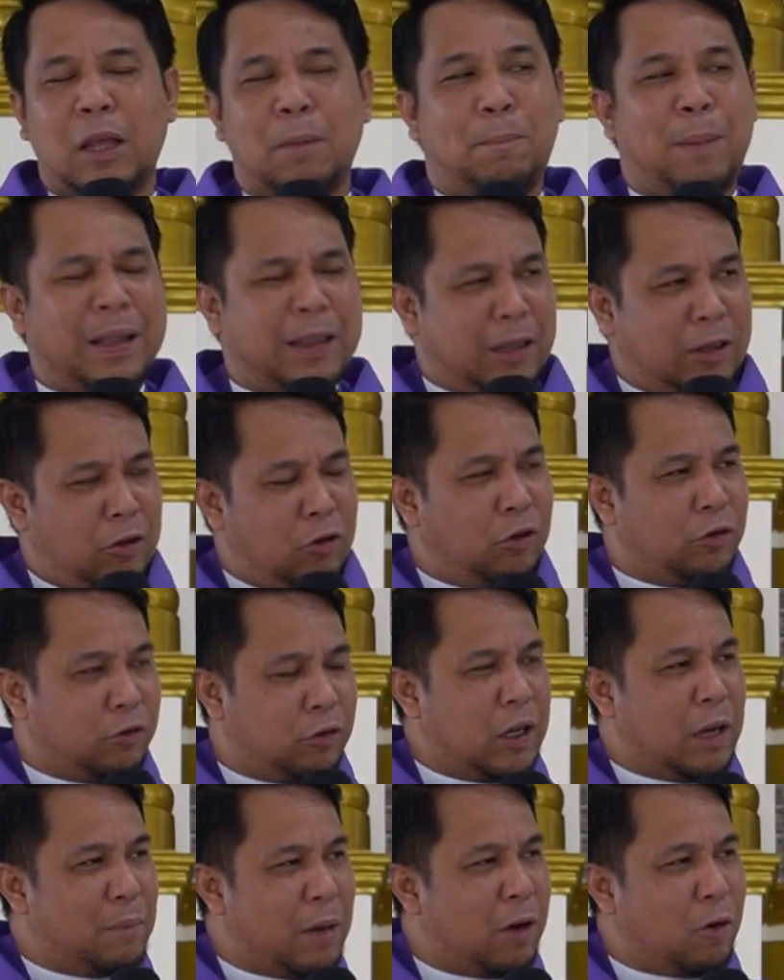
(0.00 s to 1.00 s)
Ti bad
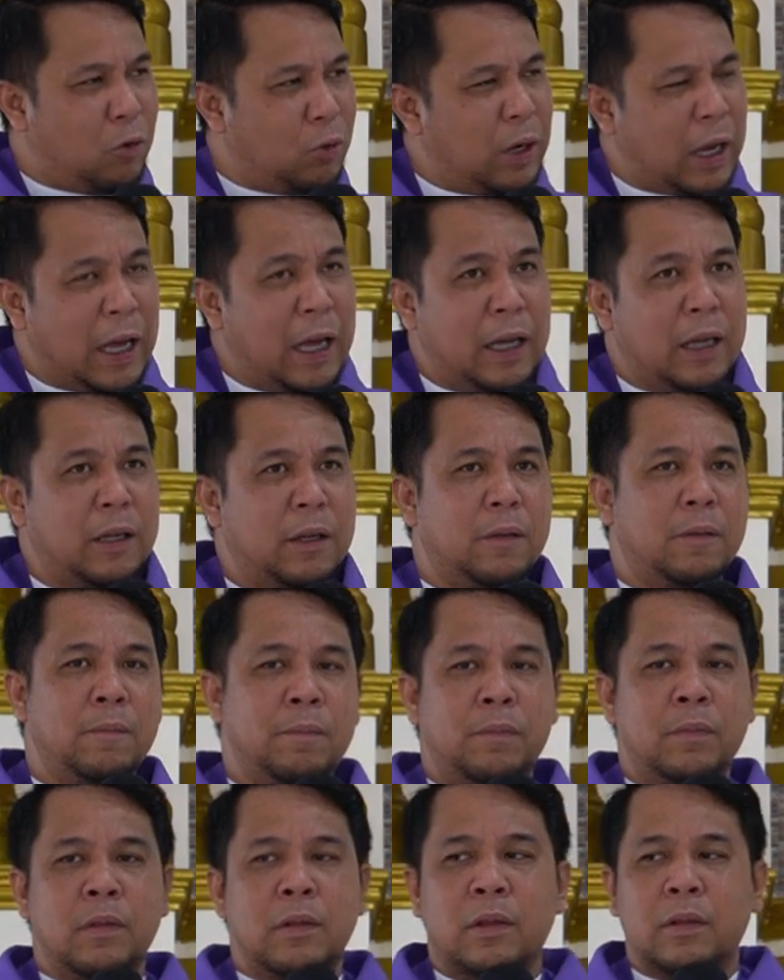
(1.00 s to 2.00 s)
news nga makuna,
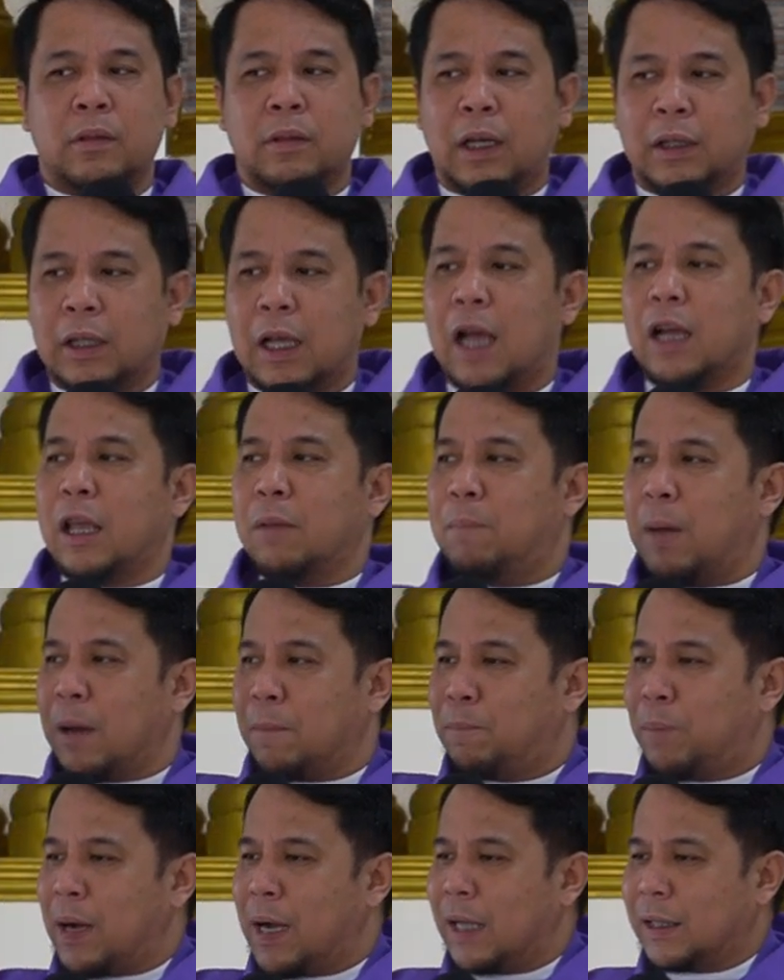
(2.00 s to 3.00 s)
dati
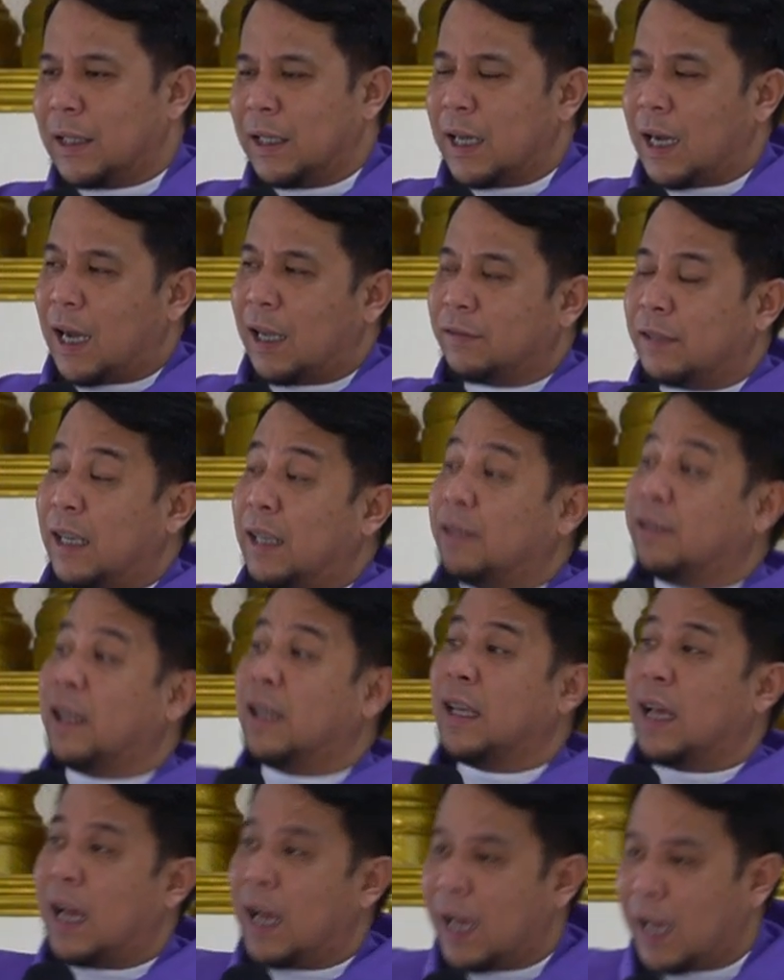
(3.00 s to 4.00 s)
agibagbaga
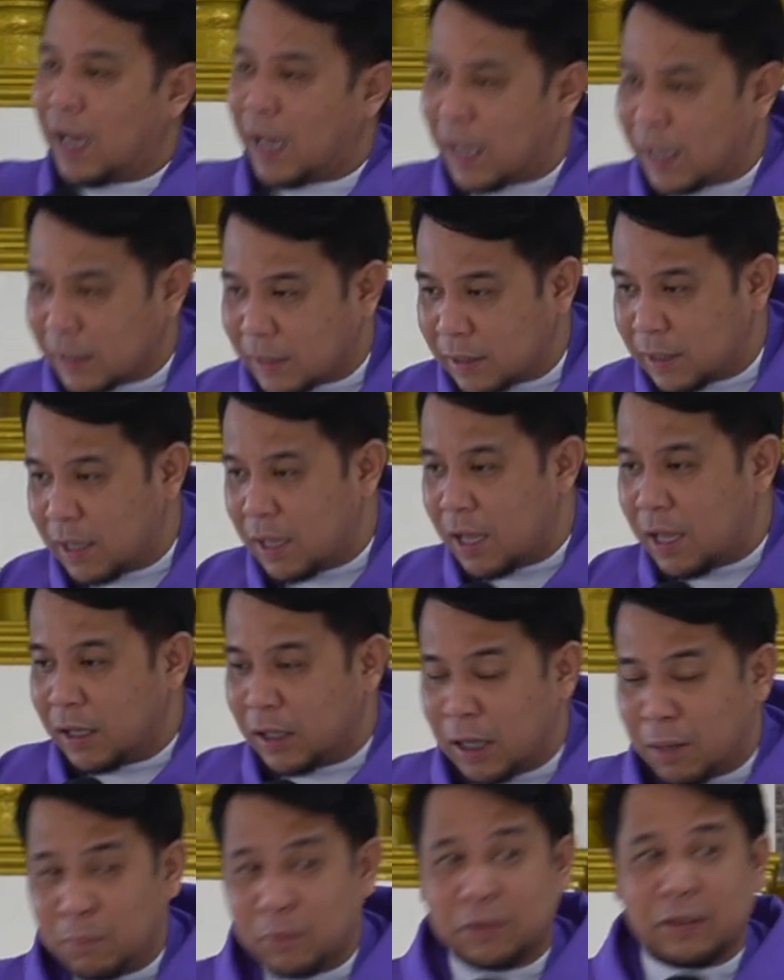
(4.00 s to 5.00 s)
tinakasaysayaat,
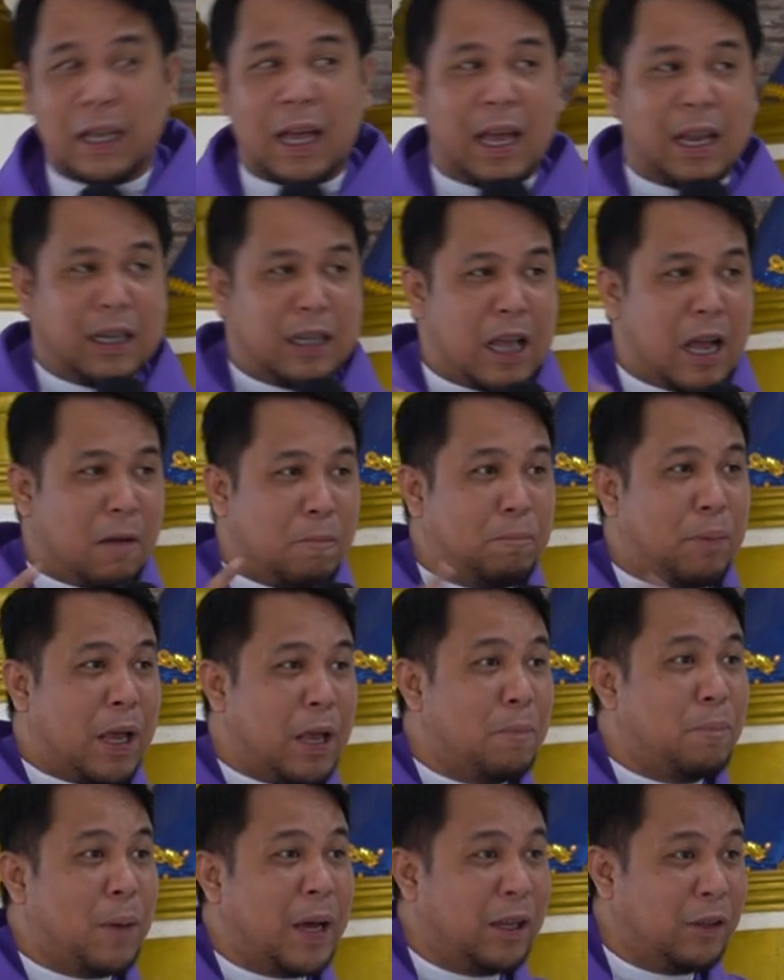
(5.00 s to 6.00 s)
ngam saan
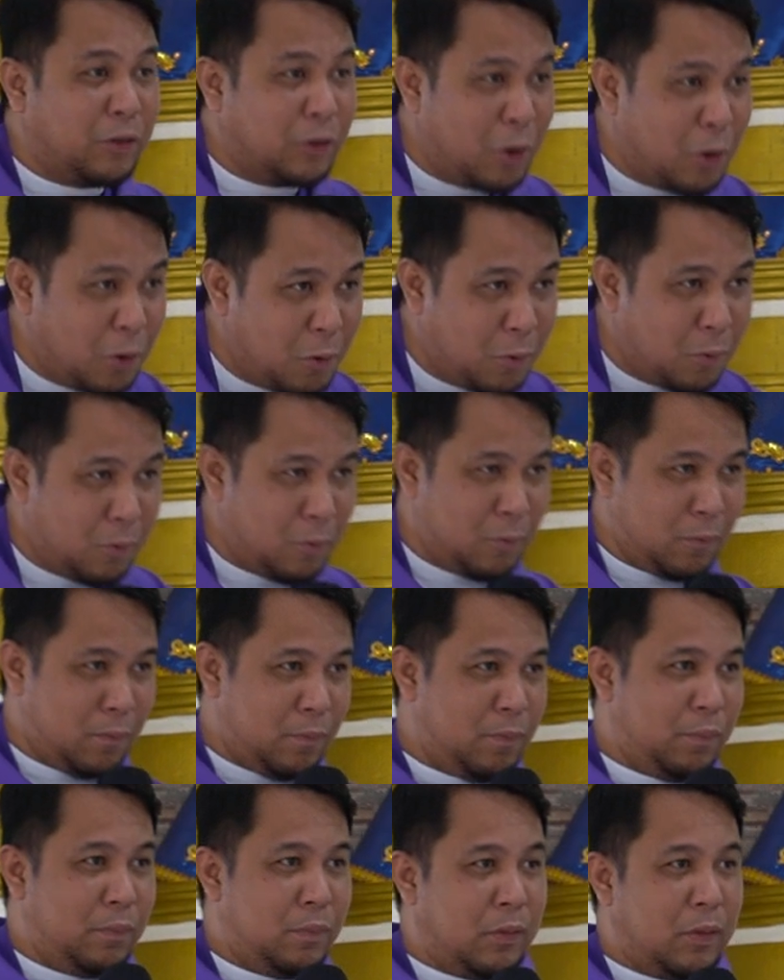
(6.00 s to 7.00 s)
nagpaypayso.
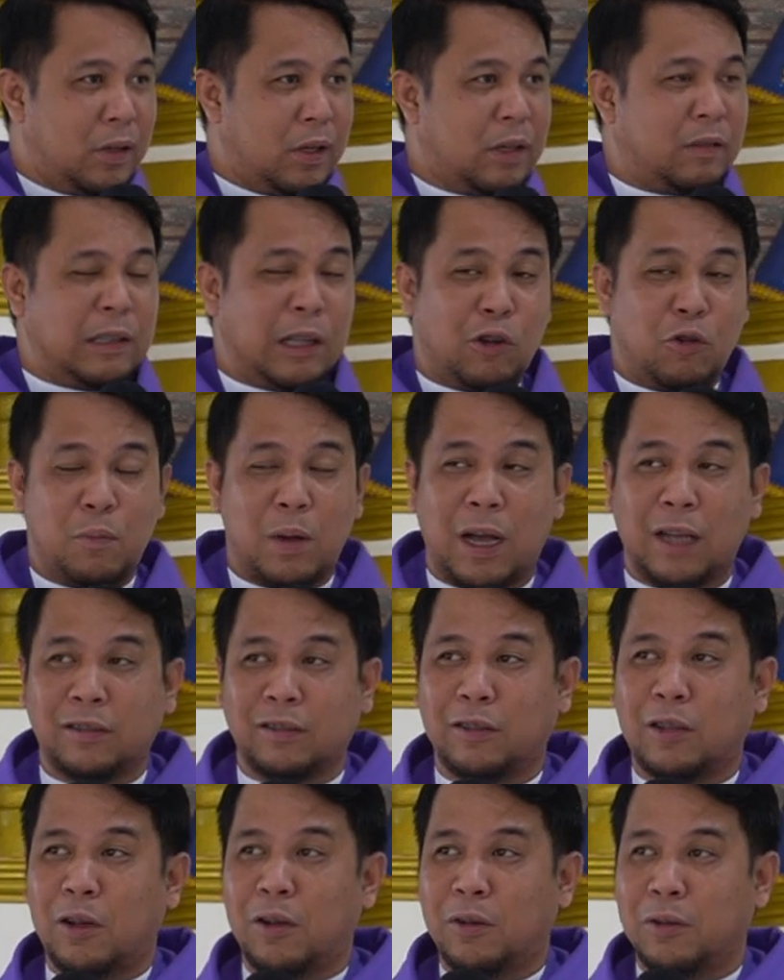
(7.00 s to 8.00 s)
Kasla ko
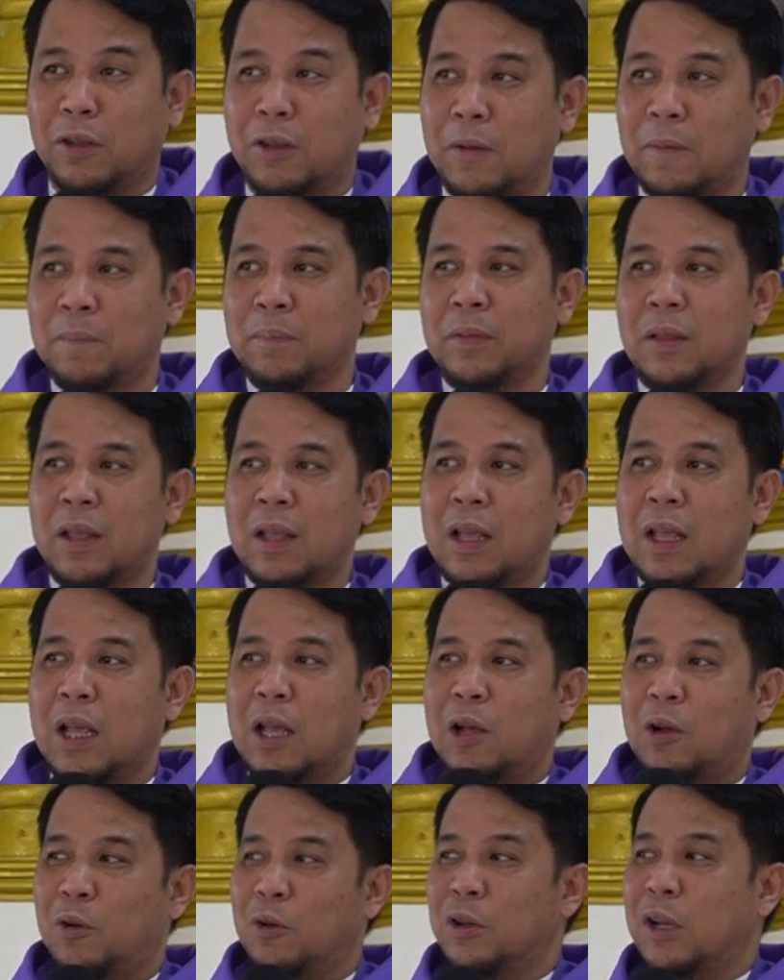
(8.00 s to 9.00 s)
makastoy,
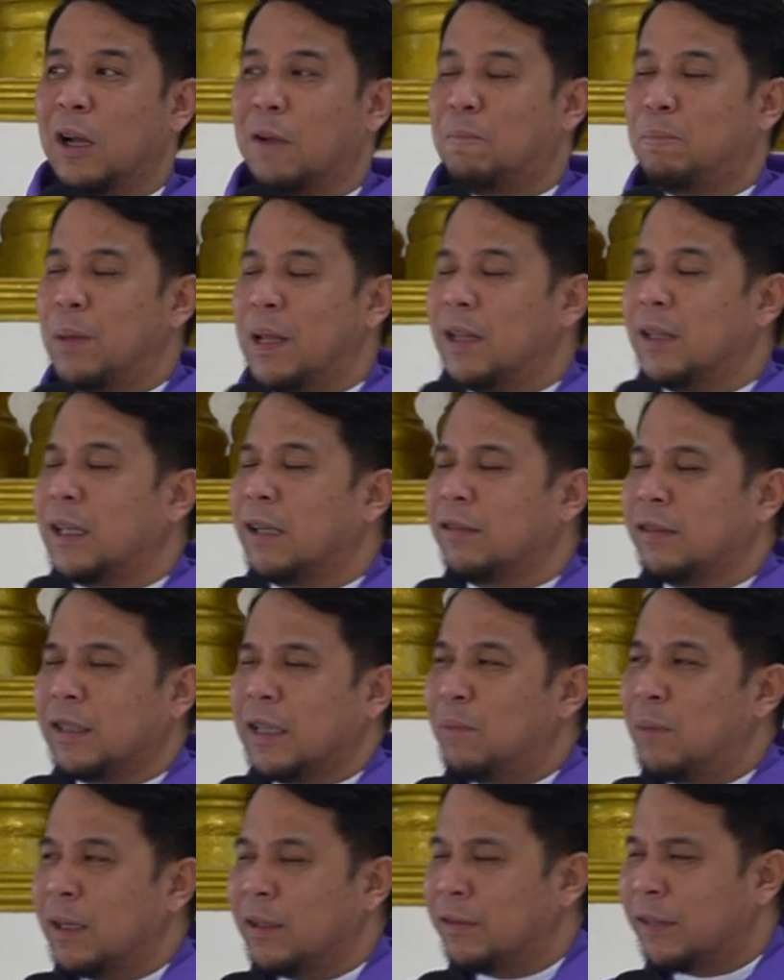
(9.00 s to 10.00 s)
Oy nagpintas
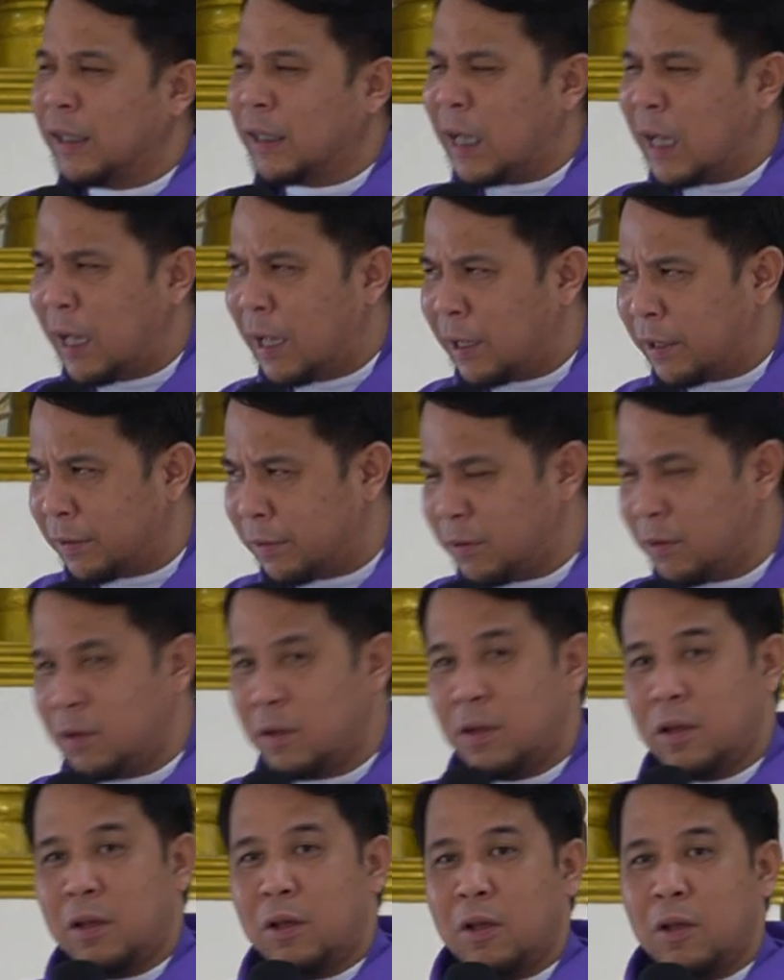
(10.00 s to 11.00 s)
ka man si ka.
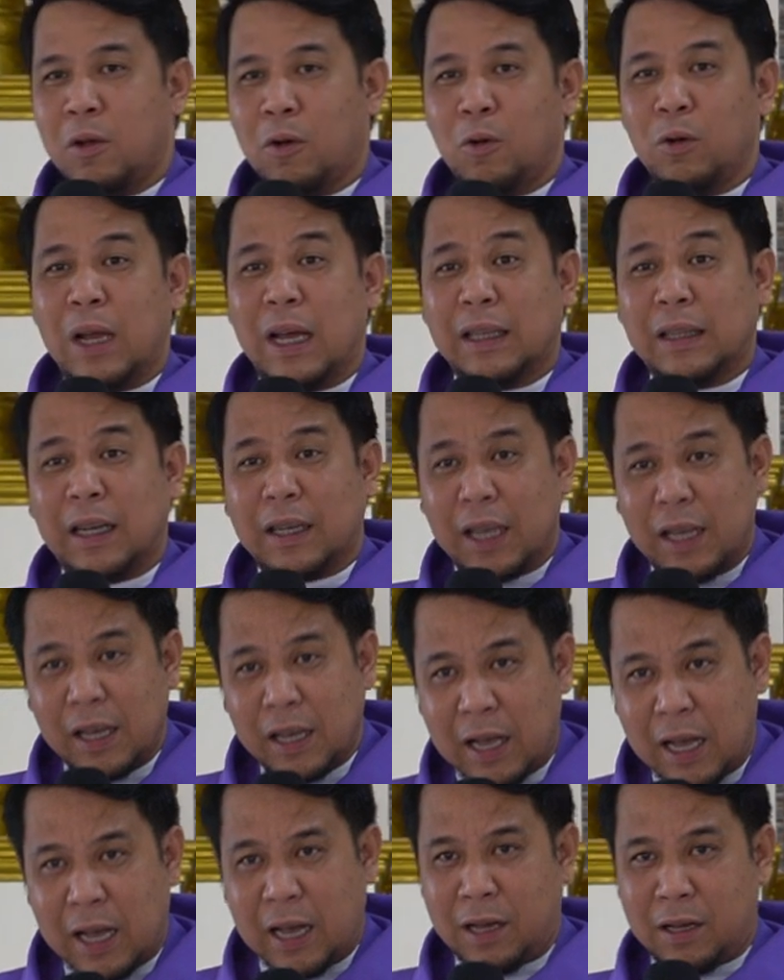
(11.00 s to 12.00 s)

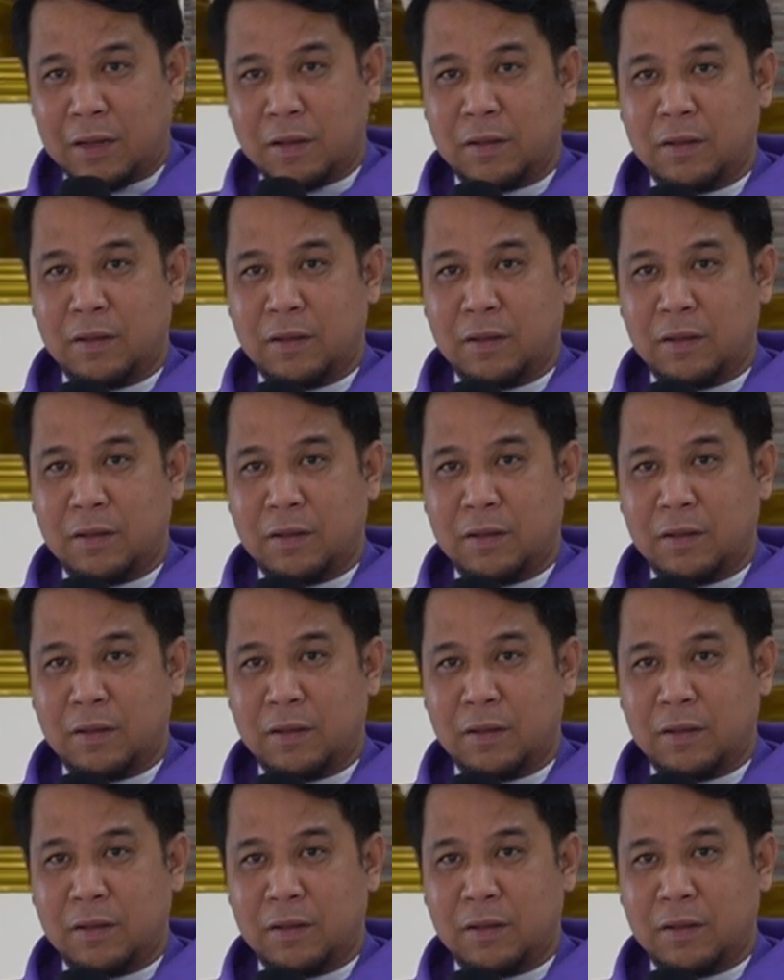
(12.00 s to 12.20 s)
Kunadaking ka.